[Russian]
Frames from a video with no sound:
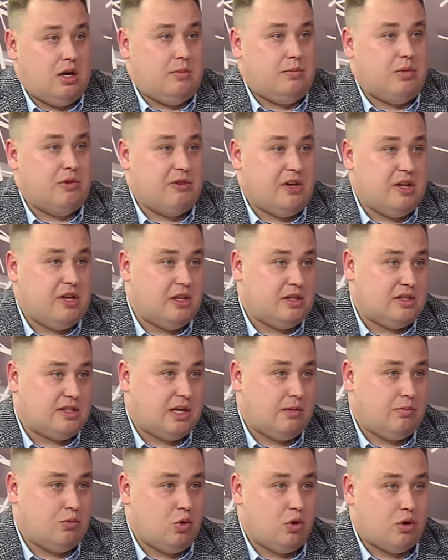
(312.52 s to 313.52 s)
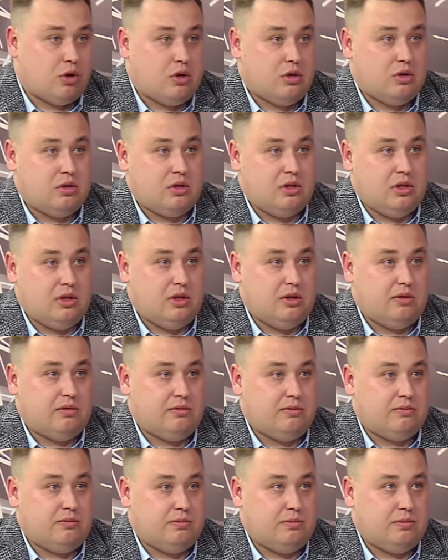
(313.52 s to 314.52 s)
повредил забор. И
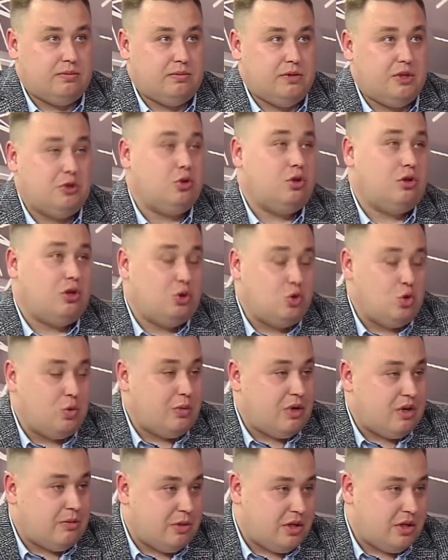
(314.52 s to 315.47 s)
недолго думая,